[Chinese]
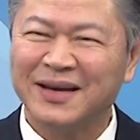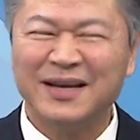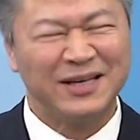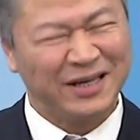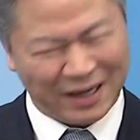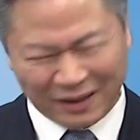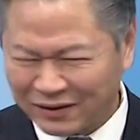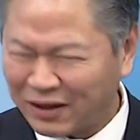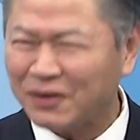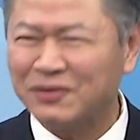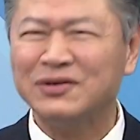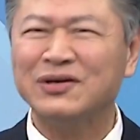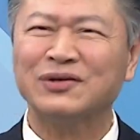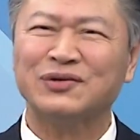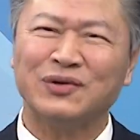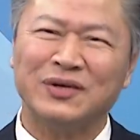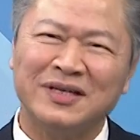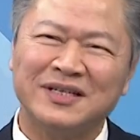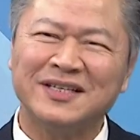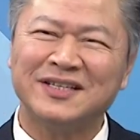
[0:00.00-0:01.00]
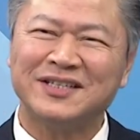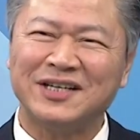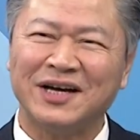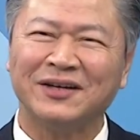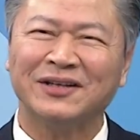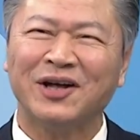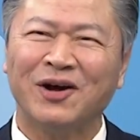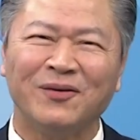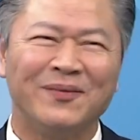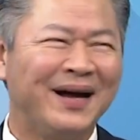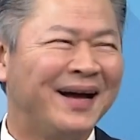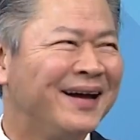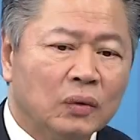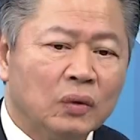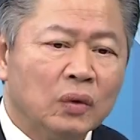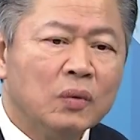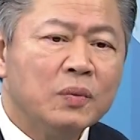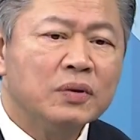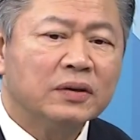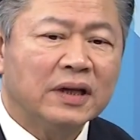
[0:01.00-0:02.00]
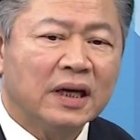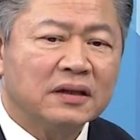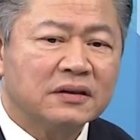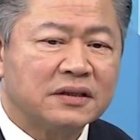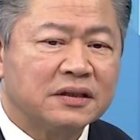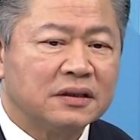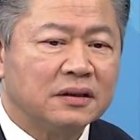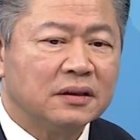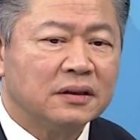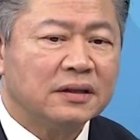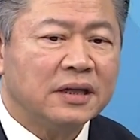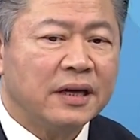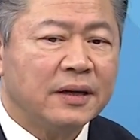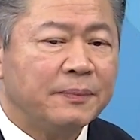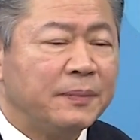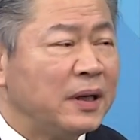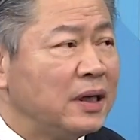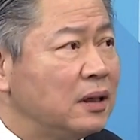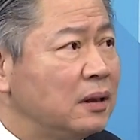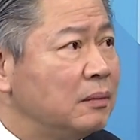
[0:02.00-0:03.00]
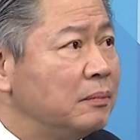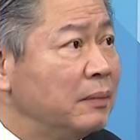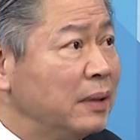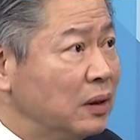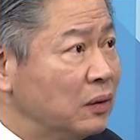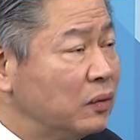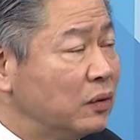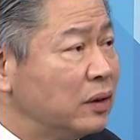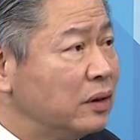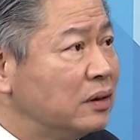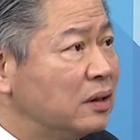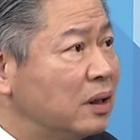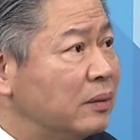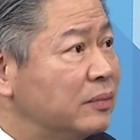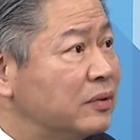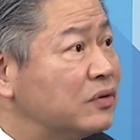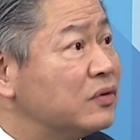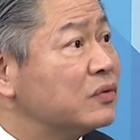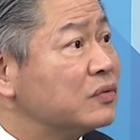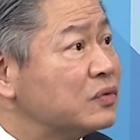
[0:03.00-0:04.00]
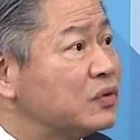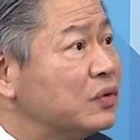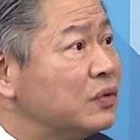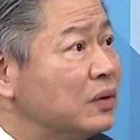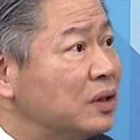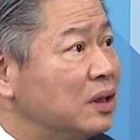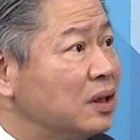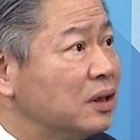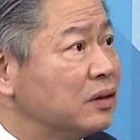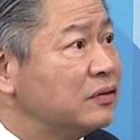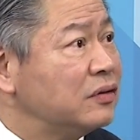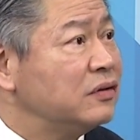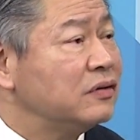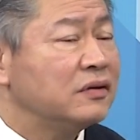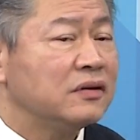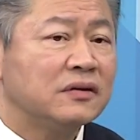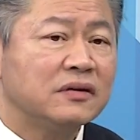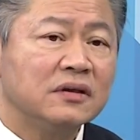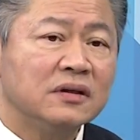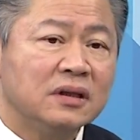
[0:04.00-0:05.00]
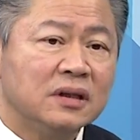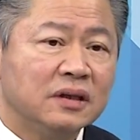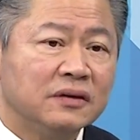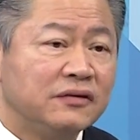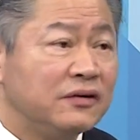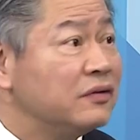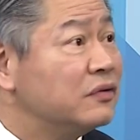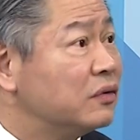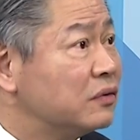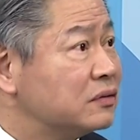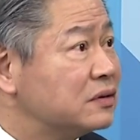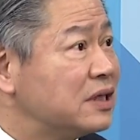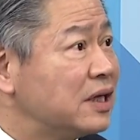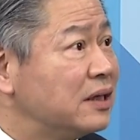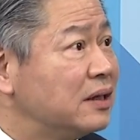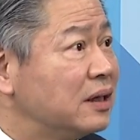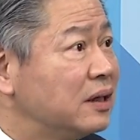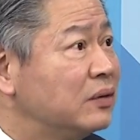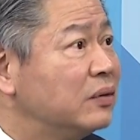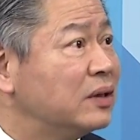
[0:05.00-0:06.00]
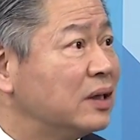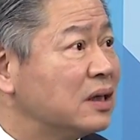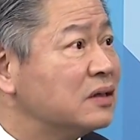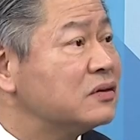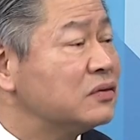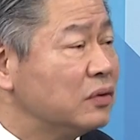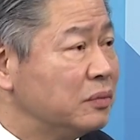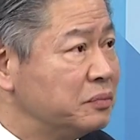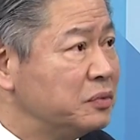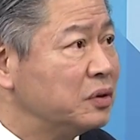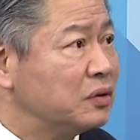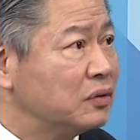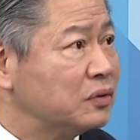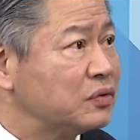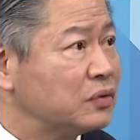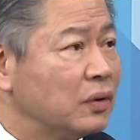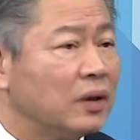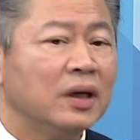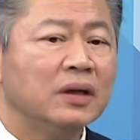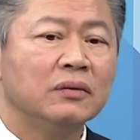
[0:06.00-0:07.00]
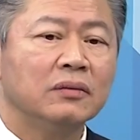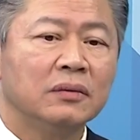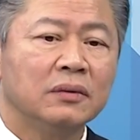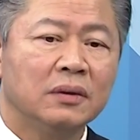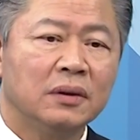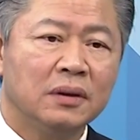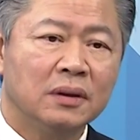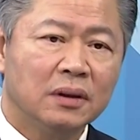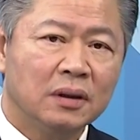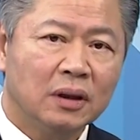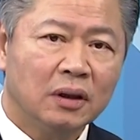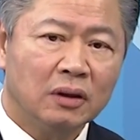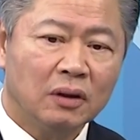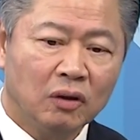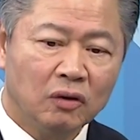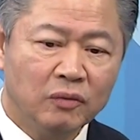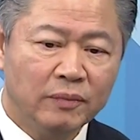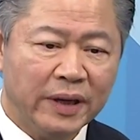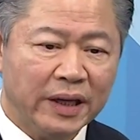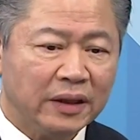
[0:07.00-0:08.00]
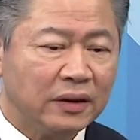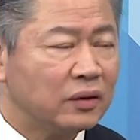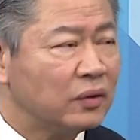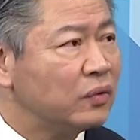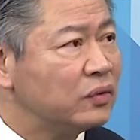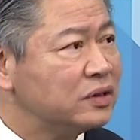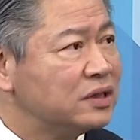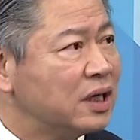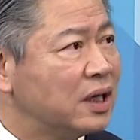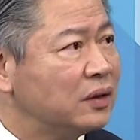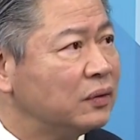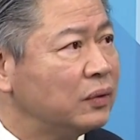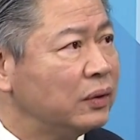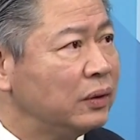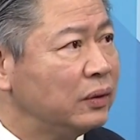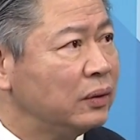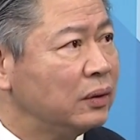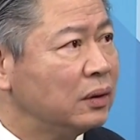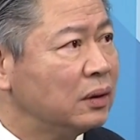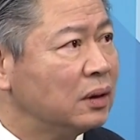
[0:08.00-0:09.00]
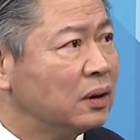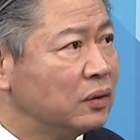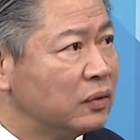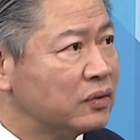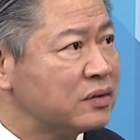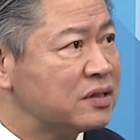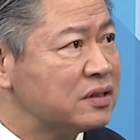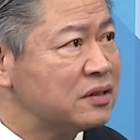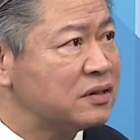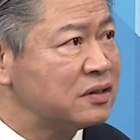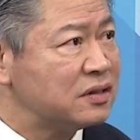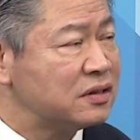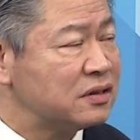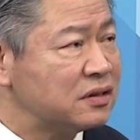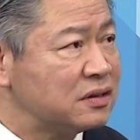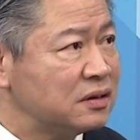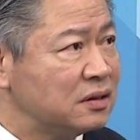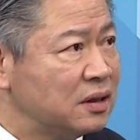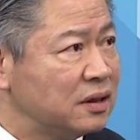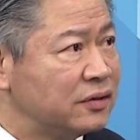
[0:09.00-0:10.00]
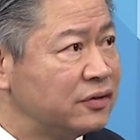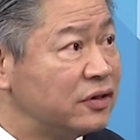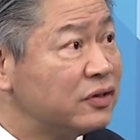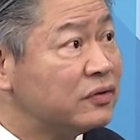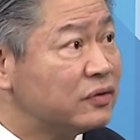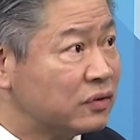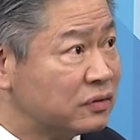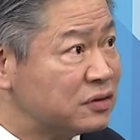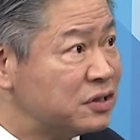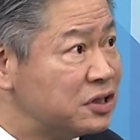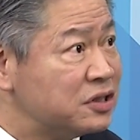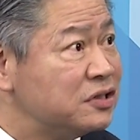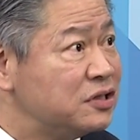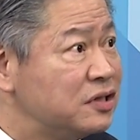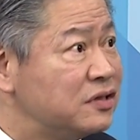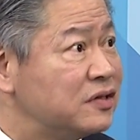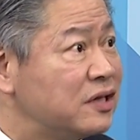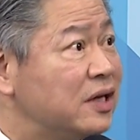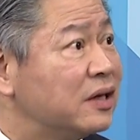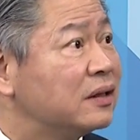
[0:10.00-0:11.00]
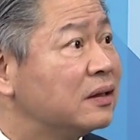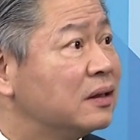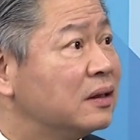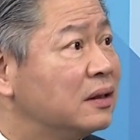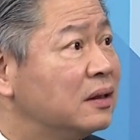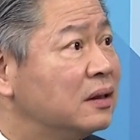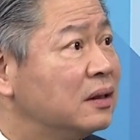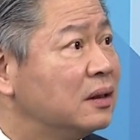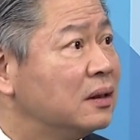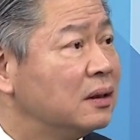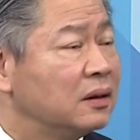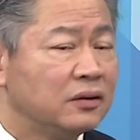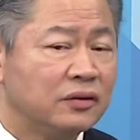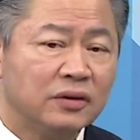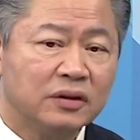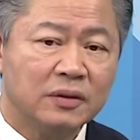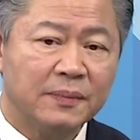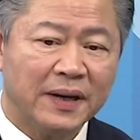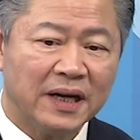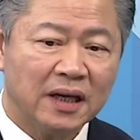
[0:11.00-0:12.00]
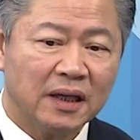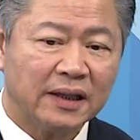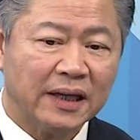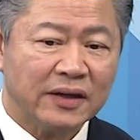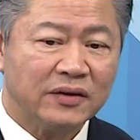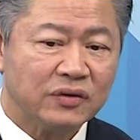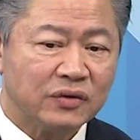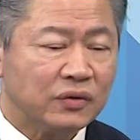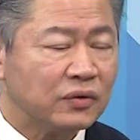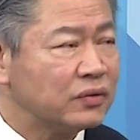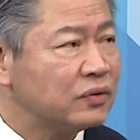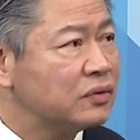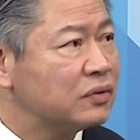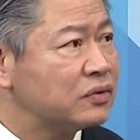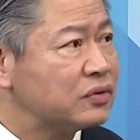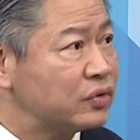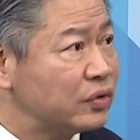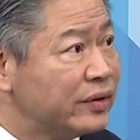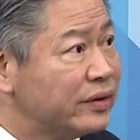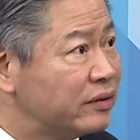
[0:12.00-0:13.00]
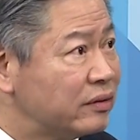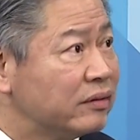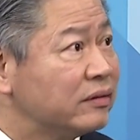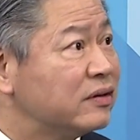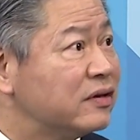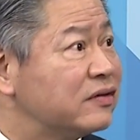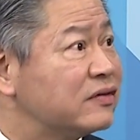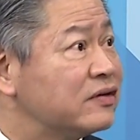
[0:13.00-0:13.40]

你强盗你就说你是强盗嘛。卢布当时在被美国人他们重挫哈，其实是一个金融战嘛。因为当时我们就说，哎，欧美的国家对于俄罗斯实施了金融经济战，嗯，就是把他赶出收伊投资